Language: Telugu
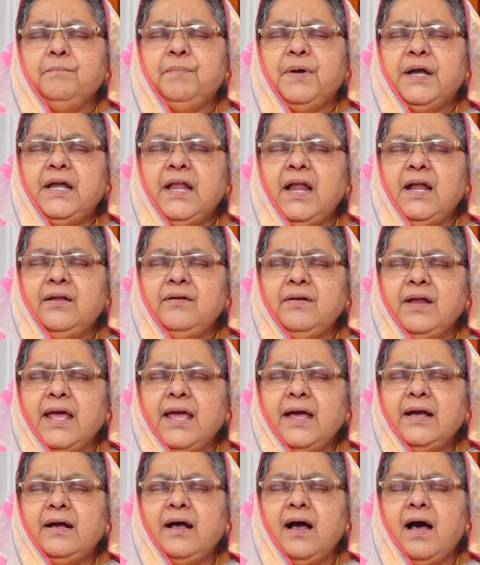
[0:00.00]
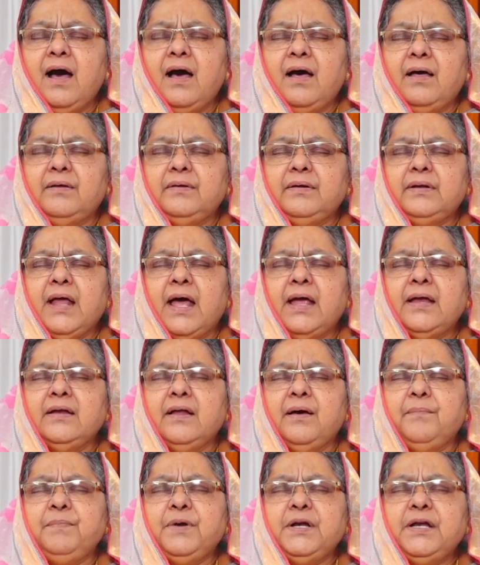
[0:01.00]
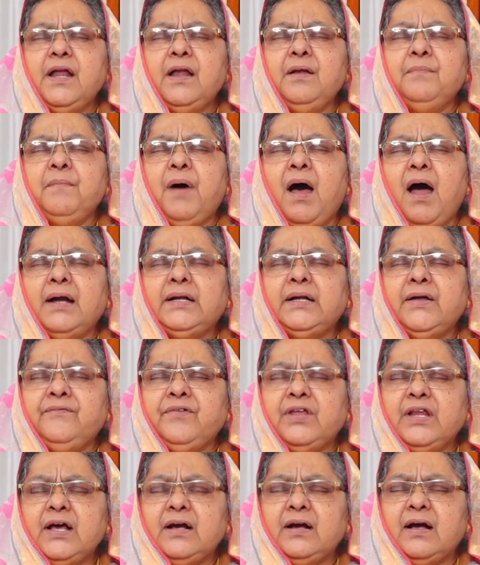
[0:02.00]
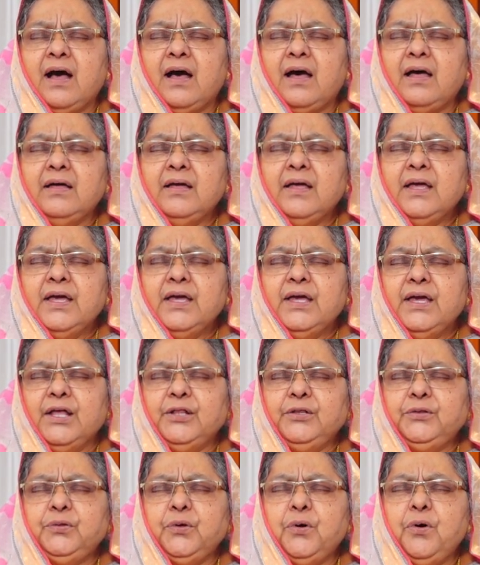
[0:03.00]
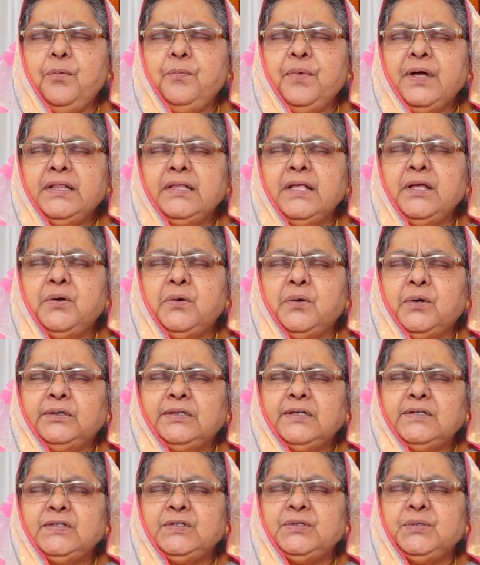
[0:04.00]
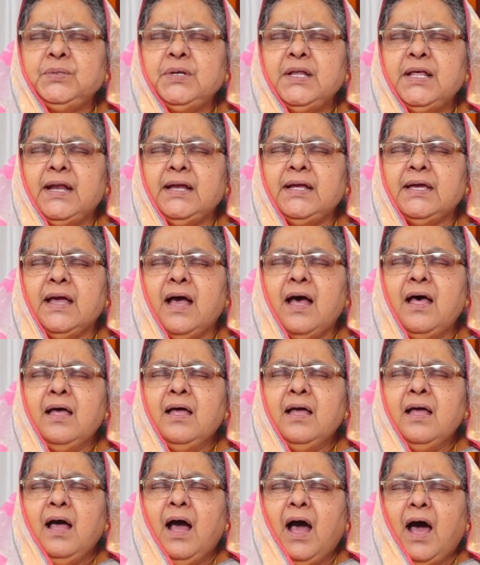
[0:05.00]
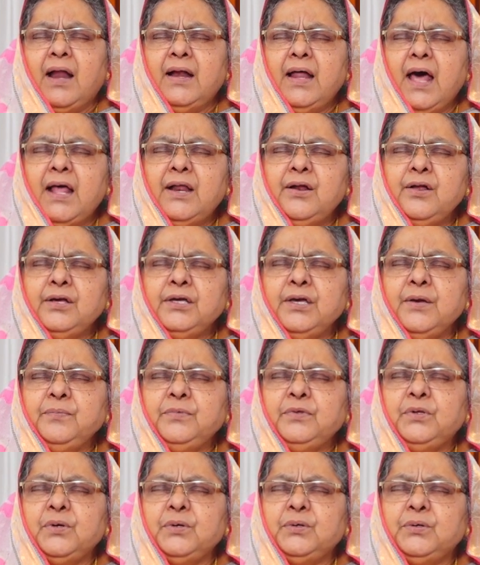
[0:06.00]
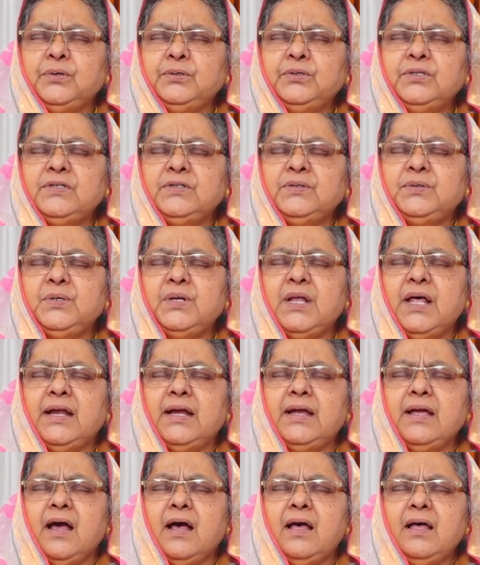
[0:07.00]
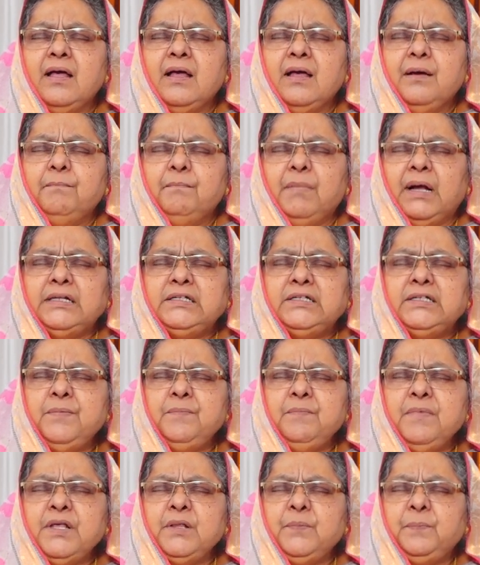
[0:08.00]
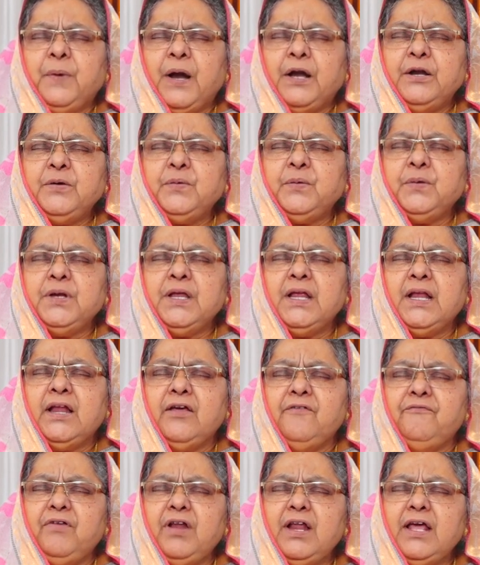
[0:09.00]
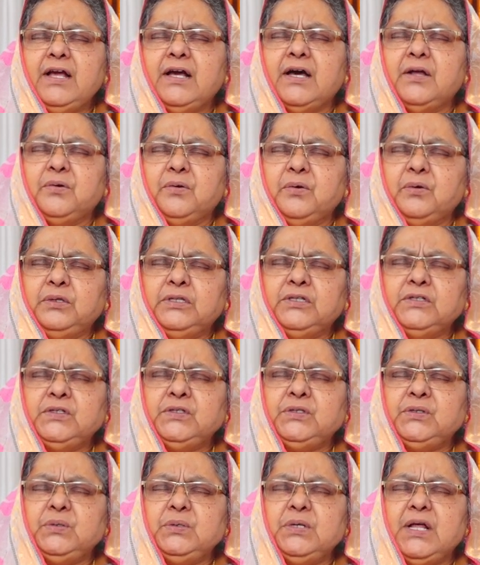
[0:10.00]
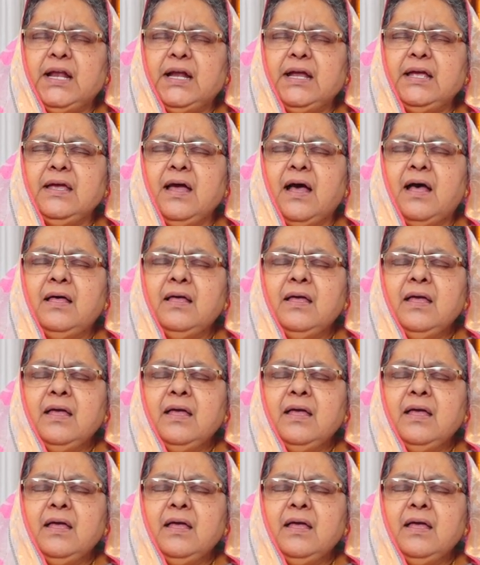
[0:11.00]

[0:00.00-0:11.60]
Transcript: బిడ్డలు లేక నాయన బిడ్డల మాట వినక ఎంతోమంది రోధిస్తున్నారయ్యా అనారోగ్యంతో రోధిస్తున్నారయ్యా మంచం మీద పండుకుని లెవలేక రోధిస్తున్నారయ్యా